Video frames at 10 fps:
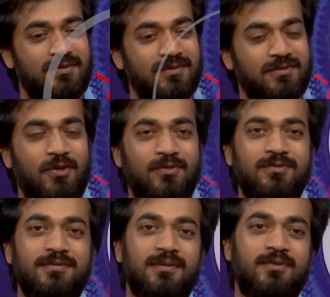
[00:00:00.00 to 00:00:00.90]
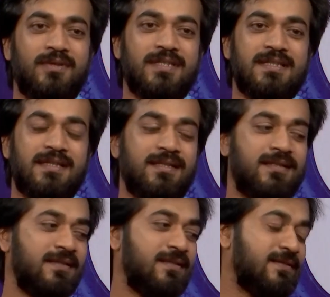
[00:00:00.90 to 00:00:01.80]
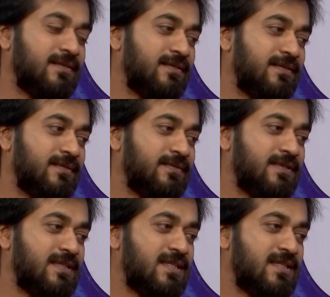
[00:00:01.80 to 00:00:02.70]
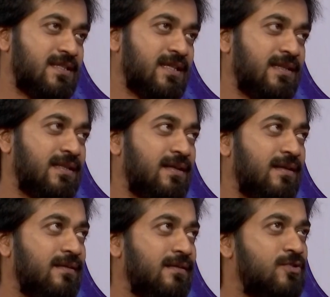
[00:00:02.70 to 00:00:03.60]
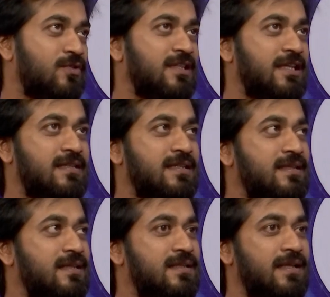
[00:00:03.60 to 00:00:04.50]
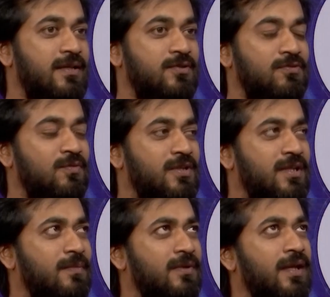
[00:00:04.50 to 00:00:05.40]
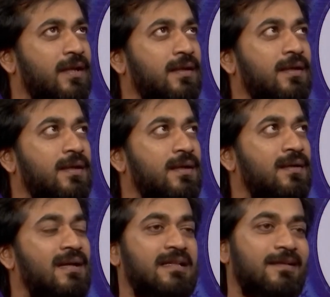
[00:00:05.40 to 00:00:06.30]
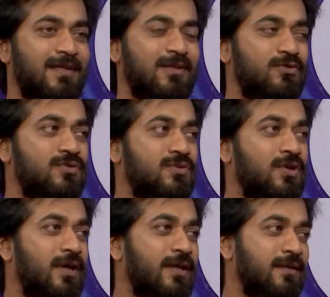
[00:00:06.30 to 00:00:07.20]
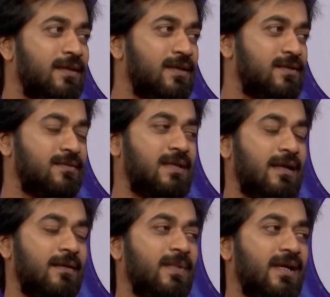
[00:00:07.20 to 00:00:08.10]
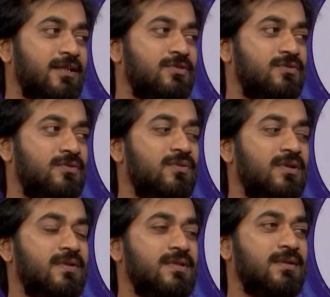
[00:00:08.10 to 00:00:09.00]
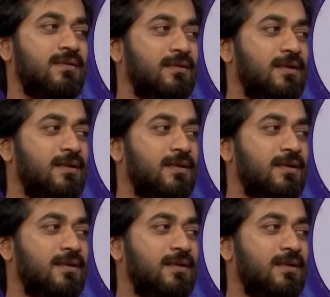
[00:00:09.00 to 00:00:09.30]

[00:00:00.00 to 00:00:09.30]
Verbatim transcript: তো তখন করেছি শীতকাল চলে যাচ্ছে যাচ্ছে এই সময়টায় বোধ হয় রাতের বেলা তো শ্যুট হয় সো ঢাকার বাইরে শ্যুট করতে হয়েছিল